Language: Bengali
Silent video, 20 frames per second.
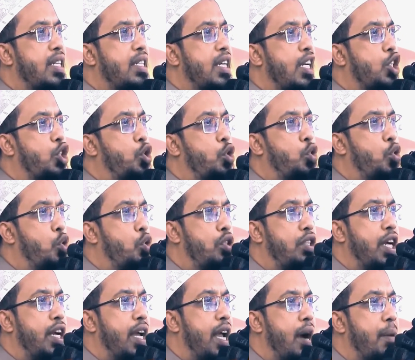একটা সুযোগ
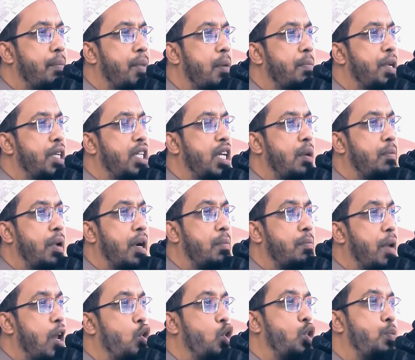থেকে আমরা
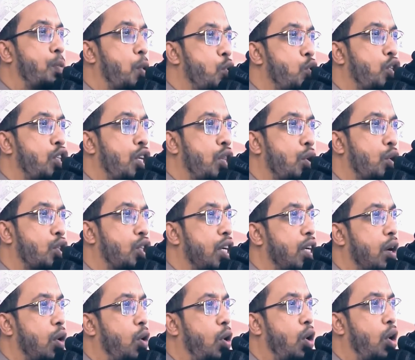বেশিরভাগ মানুষ বঞ্চিত
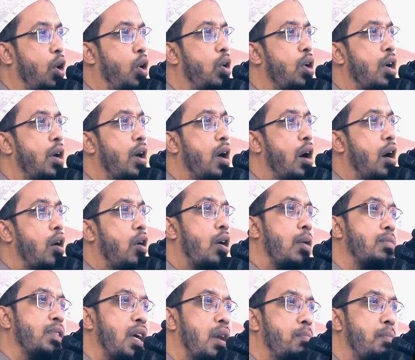সেটা হলো
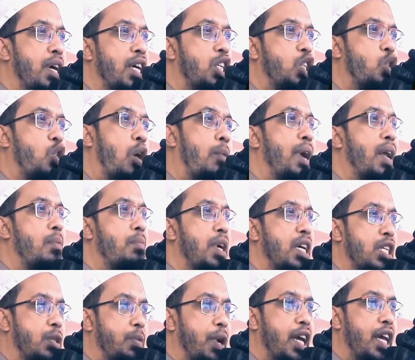রমজান মাস ক্ষমার
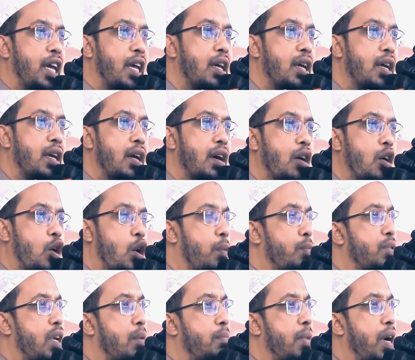মাস ভাই
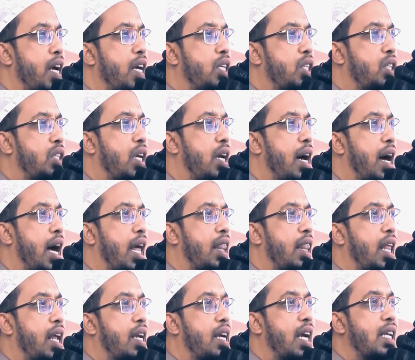রমজান মাস
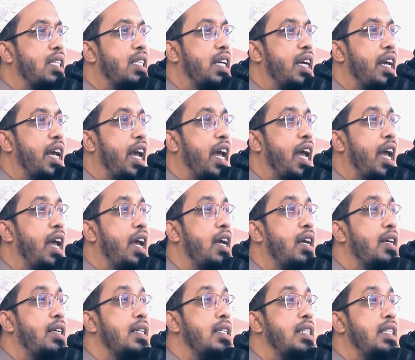আল্লাহর কাছ থেকে
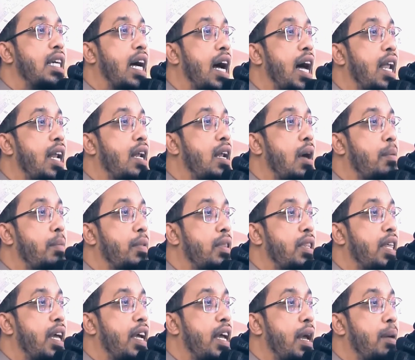জাহান নাম
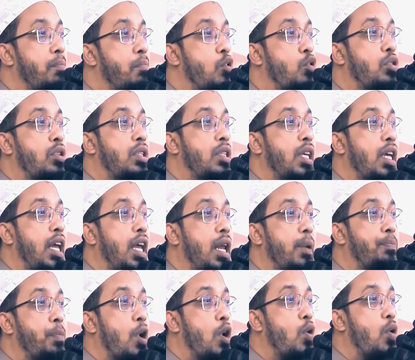থেকে
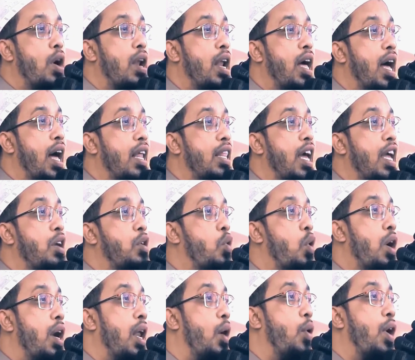মুক্তির পরোয়ানা আদায়
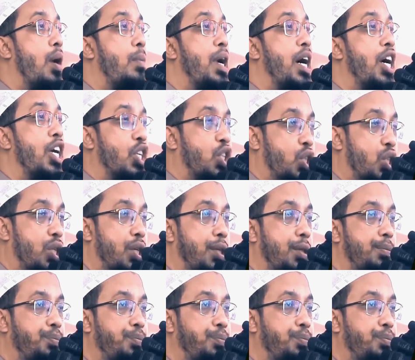করে নেওয়ার মাস